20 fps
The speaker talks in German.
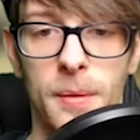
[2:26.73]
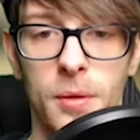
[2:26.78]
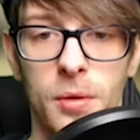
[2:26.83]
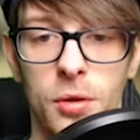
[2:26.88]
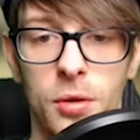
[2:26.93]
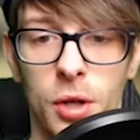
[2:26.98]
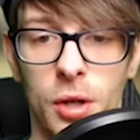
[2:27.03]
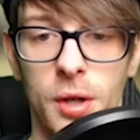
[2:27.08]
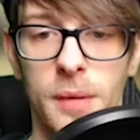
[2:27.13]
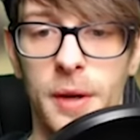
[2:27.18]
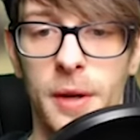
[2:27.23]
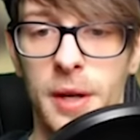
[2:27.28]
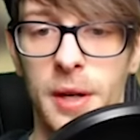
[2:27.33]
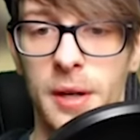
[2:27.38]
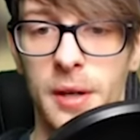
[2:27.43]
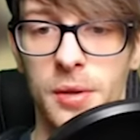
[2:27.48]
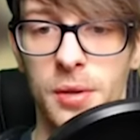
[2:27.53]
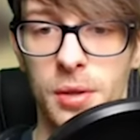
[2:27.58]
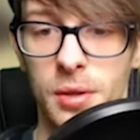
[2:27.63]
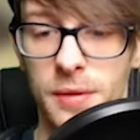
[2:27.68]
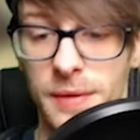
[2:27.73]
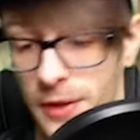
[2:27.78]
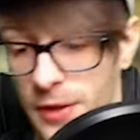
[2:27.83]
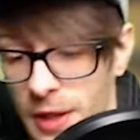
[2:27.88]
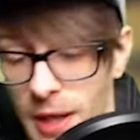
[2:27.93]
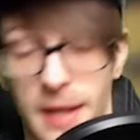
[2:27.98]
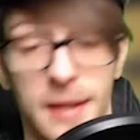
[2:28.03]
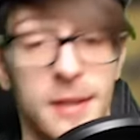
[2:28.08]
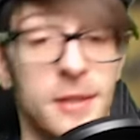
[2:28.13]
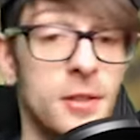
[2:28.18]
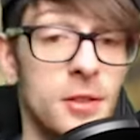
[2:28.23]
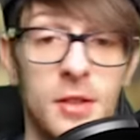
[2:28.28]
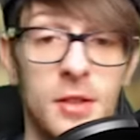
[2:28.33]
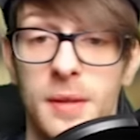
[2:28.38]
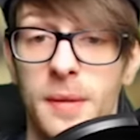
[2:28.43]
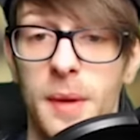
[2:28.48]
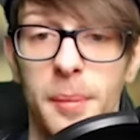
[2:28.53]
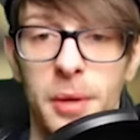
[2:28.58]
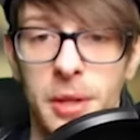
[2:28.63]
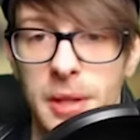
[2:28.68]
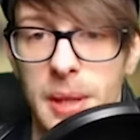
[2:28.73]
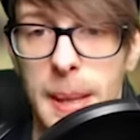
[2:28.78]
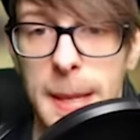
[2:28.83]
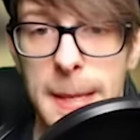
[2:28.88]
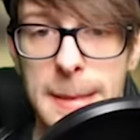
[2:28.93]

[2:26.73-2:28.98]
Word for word: Ja, nehmen wir dann natürlich. Wenn es gratis ist, nehmen wir mit.